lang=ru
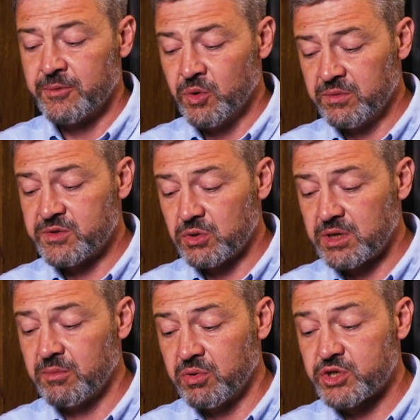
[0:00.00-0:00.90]
но он
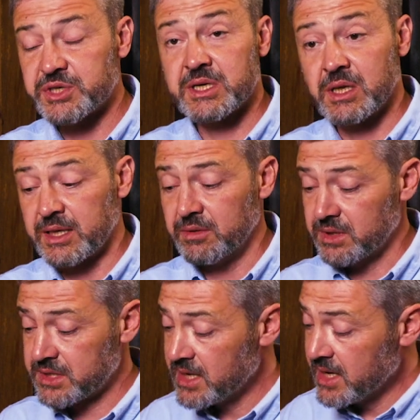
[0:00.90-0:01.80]
все-таки больше
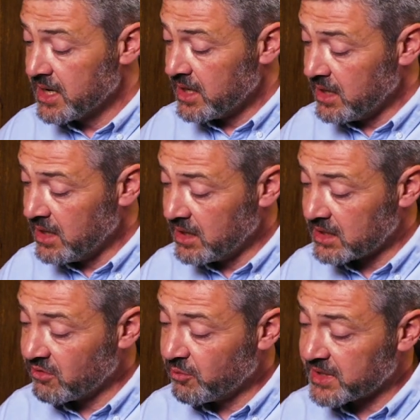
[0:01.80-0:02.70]
складывался. И
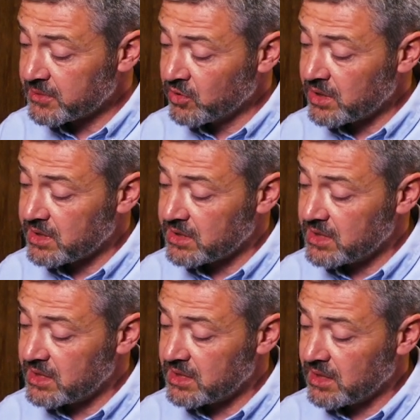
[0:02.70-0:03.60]
если вы посмотрите,
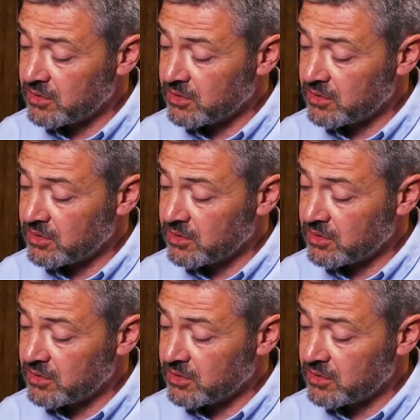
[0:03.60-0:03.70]
здесь